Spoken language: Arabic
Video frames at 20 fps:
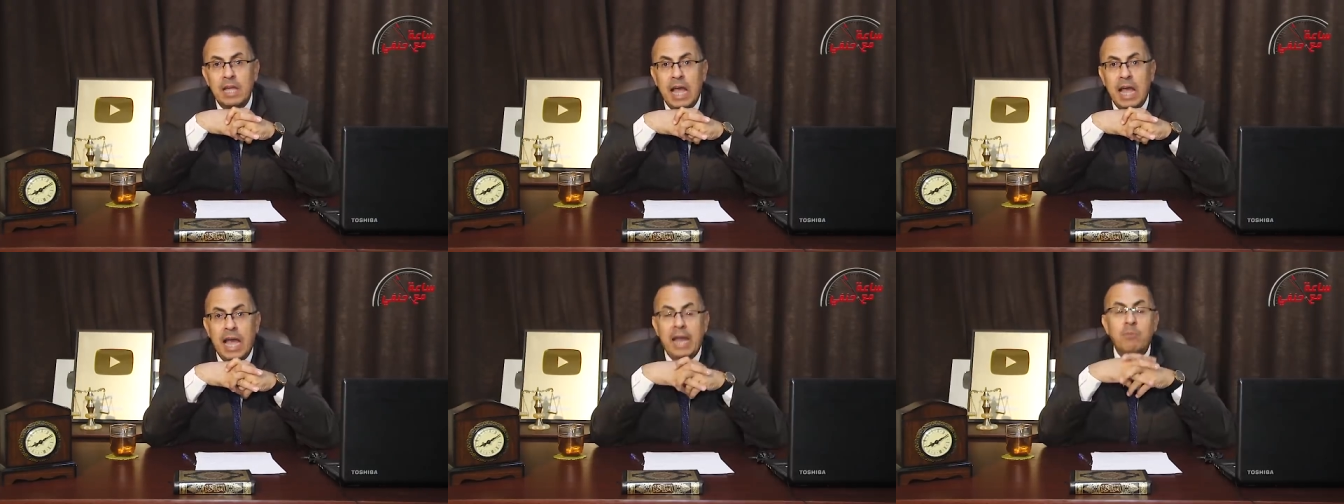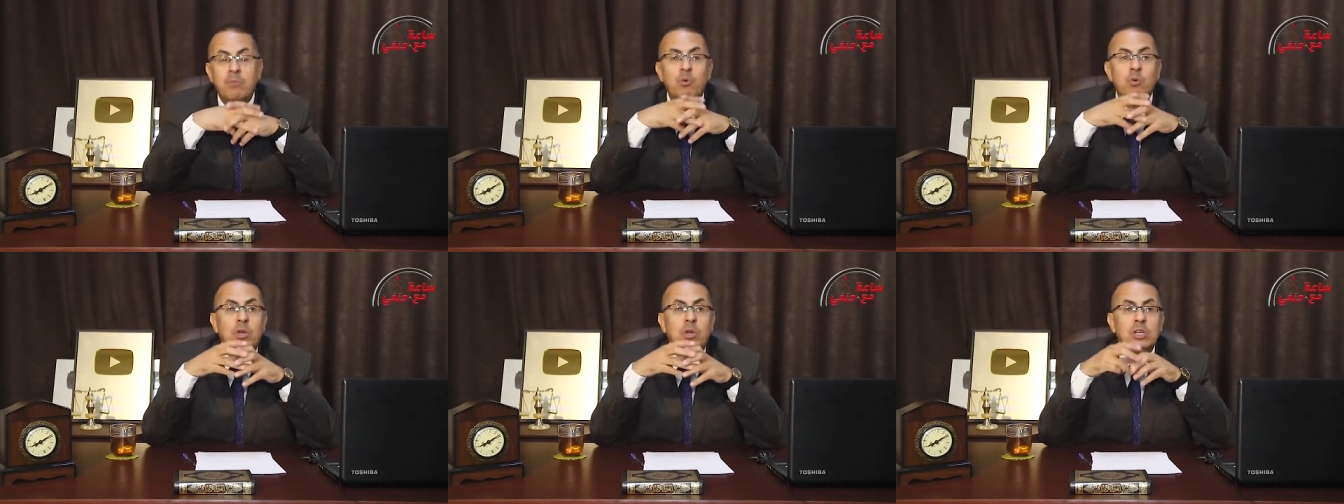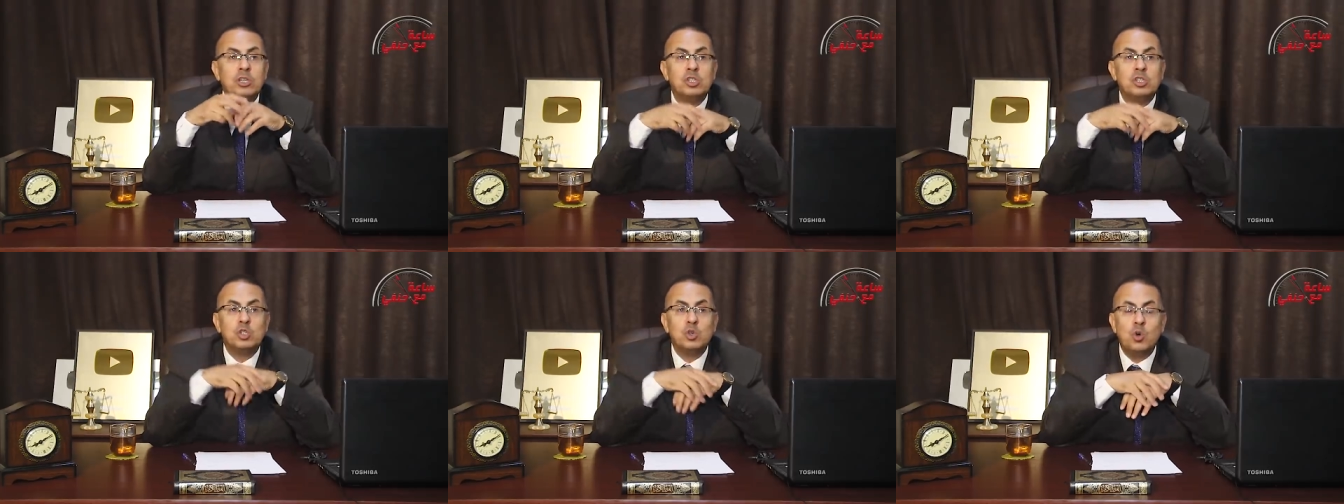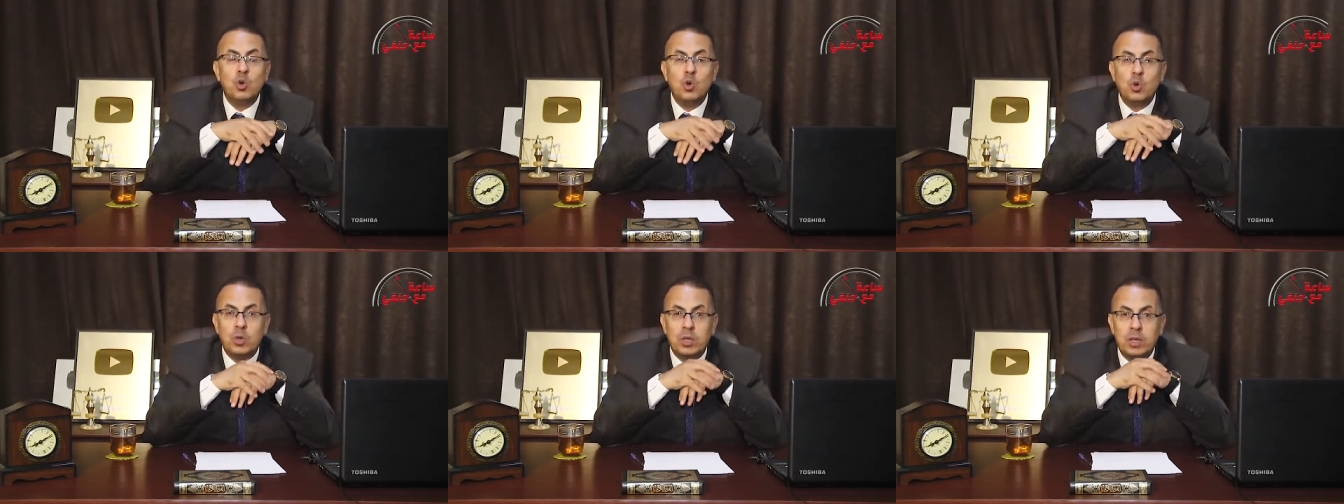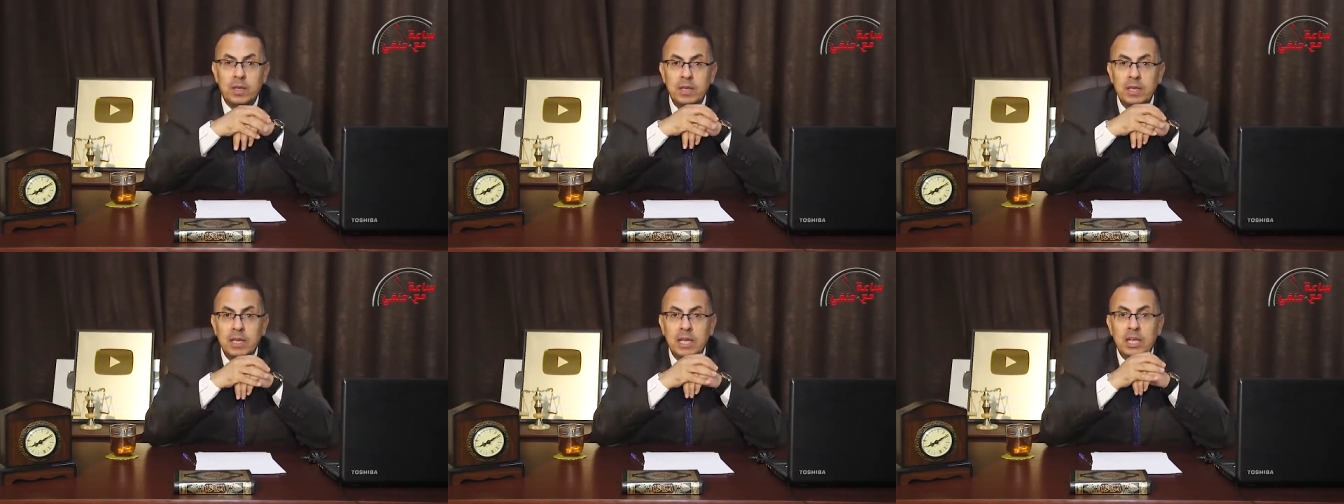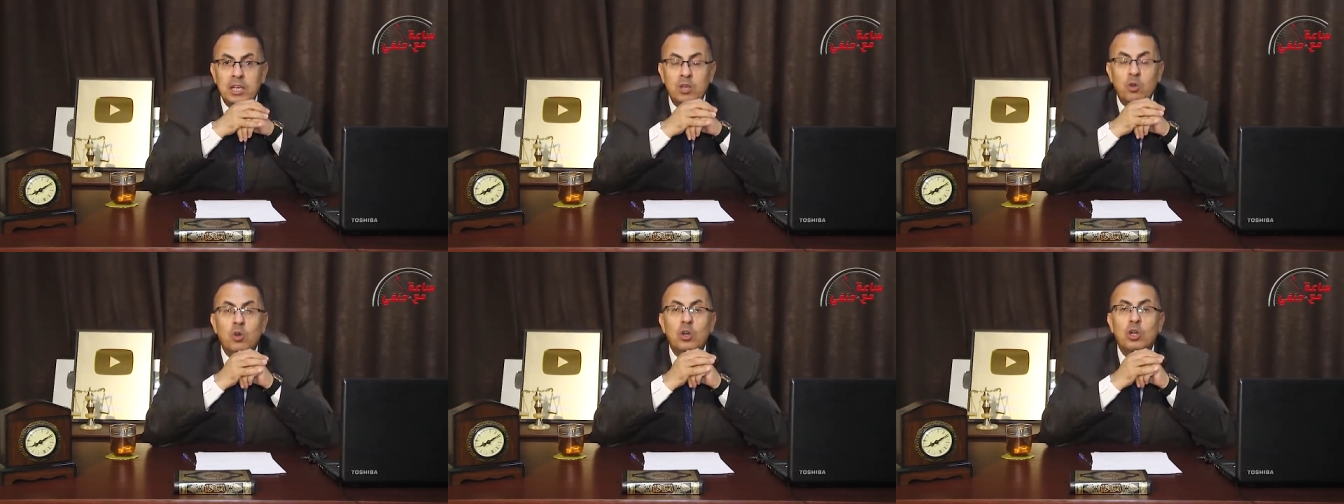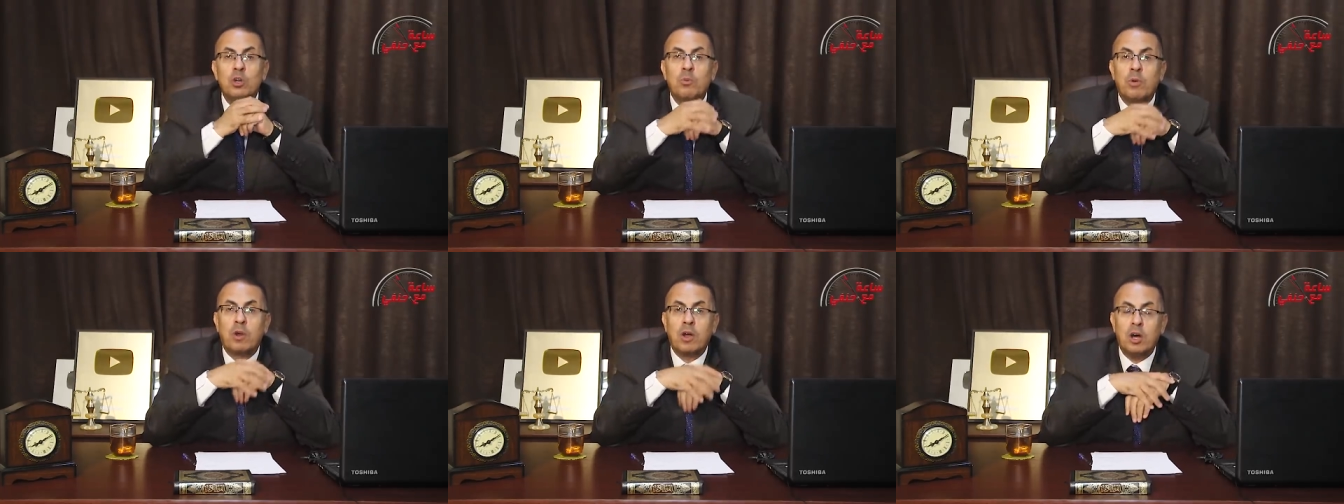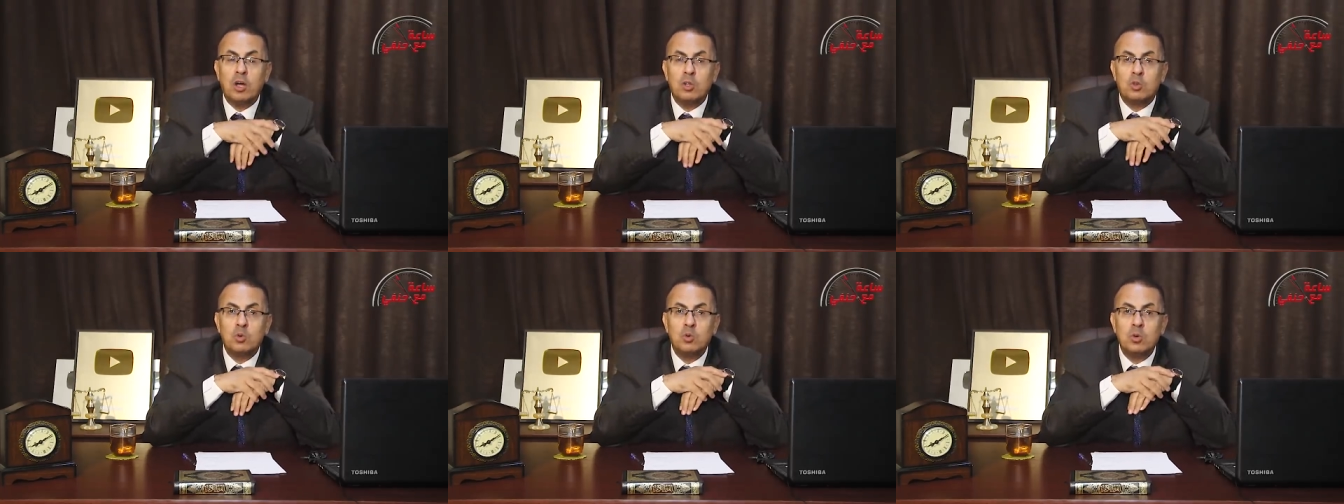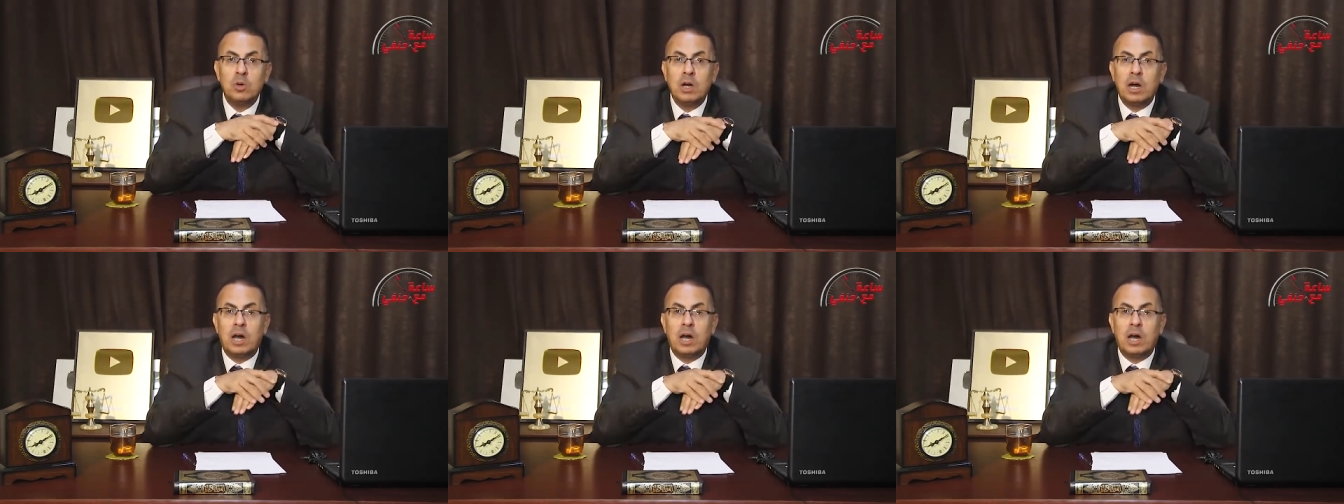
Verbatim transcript: هل ممكن الزوج يقول لمراته